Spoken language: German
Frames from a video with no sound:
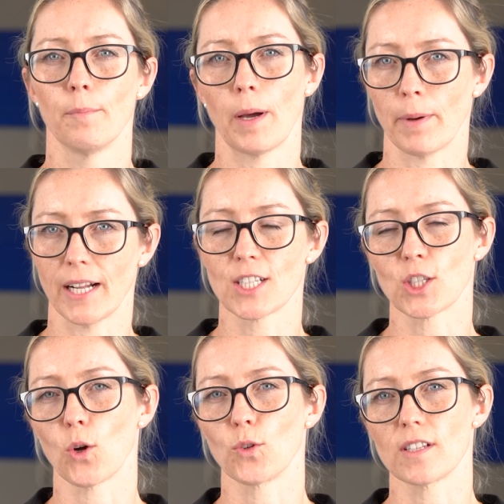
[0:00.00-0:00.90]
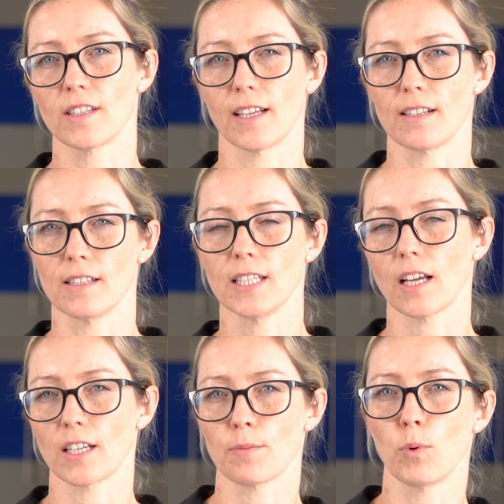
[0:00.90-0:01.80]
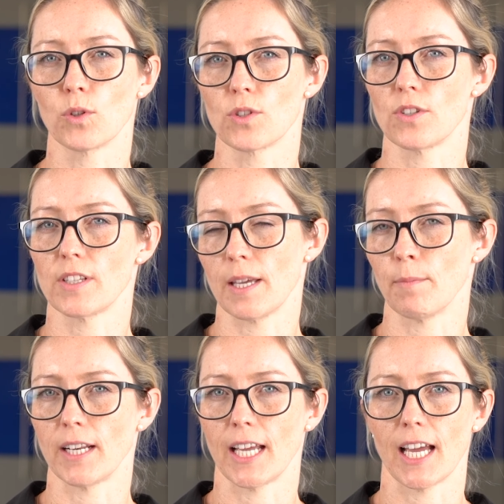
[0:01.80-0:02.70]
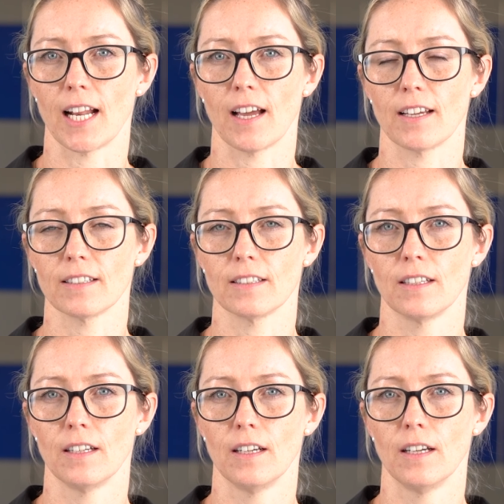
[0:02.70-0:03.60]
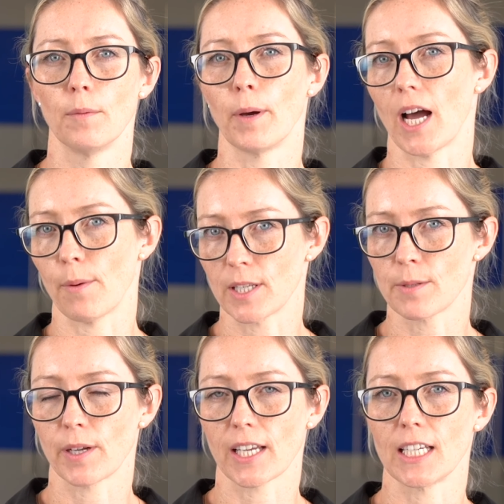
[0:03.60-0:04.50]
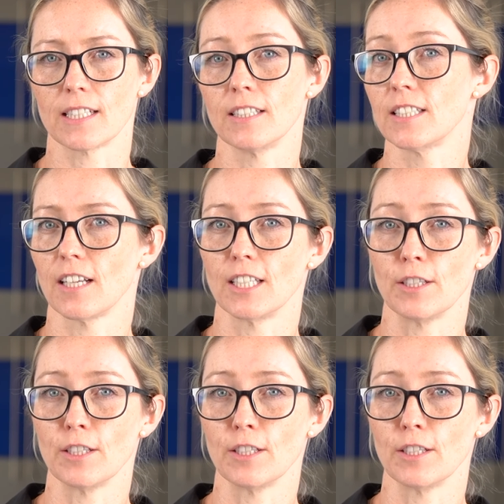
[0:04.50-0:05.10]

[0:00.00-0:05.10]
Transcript: Bei Milestones denken Sie nicht an das Punktesystem einer Airline, bei Arbeitspaketen nicht an